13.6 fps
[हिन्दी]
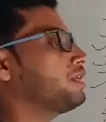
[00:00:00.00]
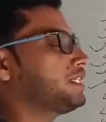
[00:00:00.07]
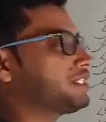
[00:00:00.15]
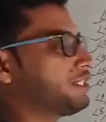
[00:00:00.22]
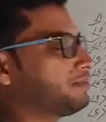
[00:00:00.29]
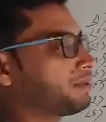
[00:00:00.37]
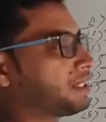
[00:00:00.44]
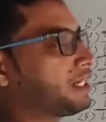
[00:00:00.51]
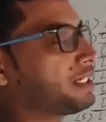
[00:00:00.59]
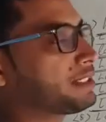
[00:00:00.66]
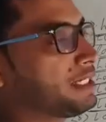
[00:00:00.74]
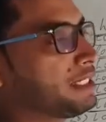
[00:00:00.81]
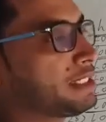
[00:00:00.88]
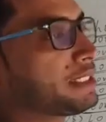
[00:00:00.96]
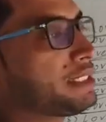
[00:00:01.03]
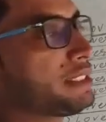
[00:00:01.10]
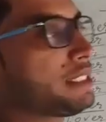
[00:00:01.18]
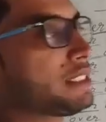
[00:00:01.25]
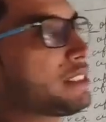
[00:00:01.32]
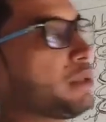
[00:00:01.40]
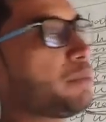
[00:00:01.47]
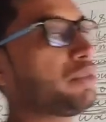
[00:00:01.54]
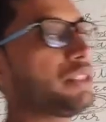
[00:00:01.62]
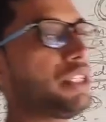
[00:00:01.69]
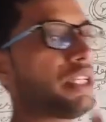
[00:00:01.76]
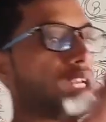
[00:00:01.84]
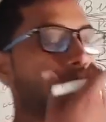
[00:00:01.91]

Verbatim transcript: इसी प्रकार से इसके जस्ट अपोजिट